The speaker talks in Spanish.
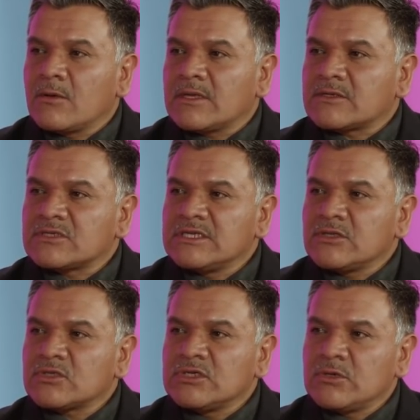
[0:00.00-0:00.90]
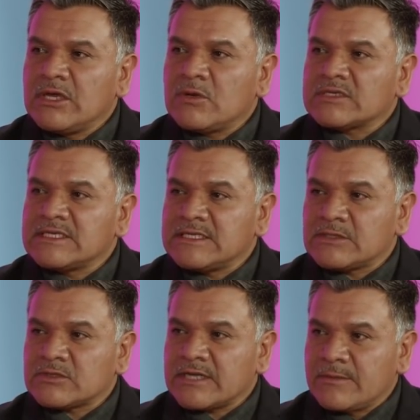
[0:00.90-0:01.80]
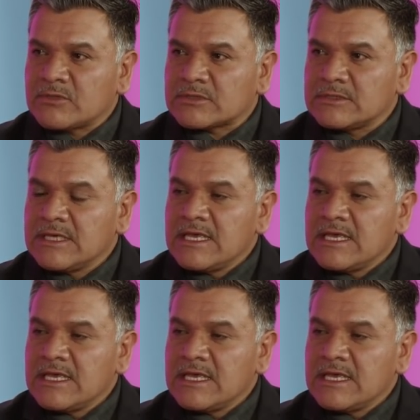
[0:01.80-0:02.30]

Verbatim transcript: 400 y 1 kilo 600 gramos.